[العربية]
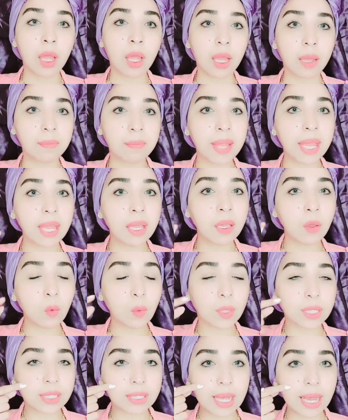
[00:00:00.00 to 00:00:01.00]
ابداي
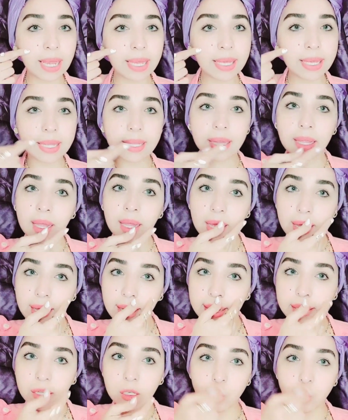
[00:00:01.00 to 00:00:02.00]
وزعي كده
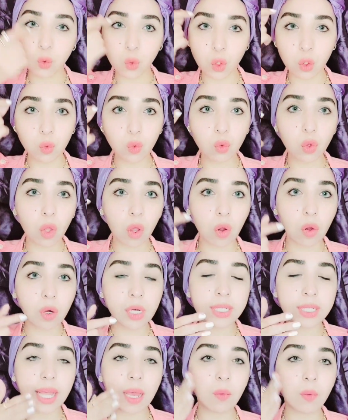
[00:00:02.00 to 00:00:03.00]
حتت صغنطوطه
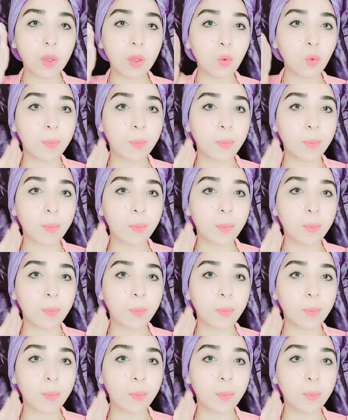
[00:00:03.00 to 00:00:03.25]
خالص قوي